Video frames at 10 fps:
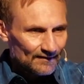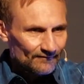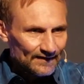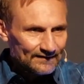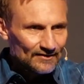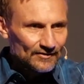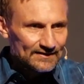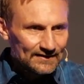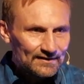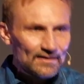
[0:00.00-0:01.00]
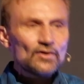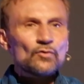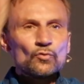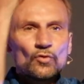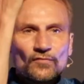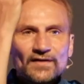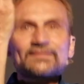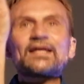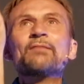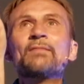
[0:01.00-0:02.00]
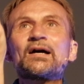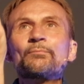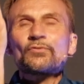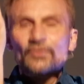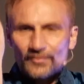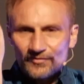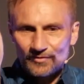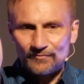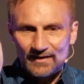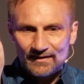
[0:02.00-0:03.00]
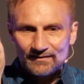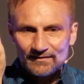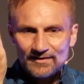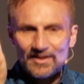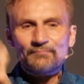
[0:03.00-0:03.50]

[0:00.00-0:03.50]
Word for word: En fait, il lui dit, ouvre tes mains pour recevoir,